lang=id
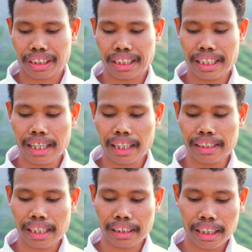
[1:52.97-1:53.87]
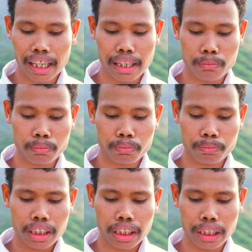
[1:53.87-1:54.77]
Dia yang
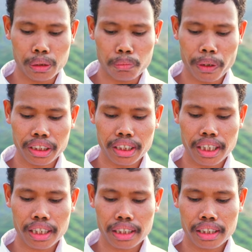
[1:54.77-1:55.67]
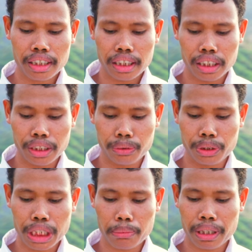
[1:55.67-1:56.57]
dalam kehidupannya di
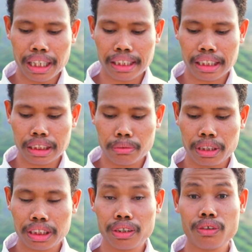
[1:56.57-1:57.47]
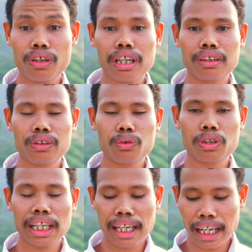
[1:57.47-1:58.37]
dunia bekerja sebagai seorang
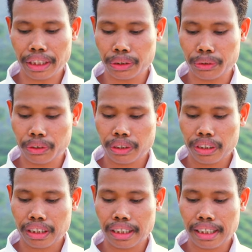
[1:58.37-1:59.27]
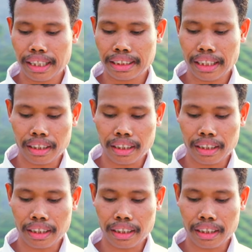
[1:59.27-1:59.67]
tukang kayu di desa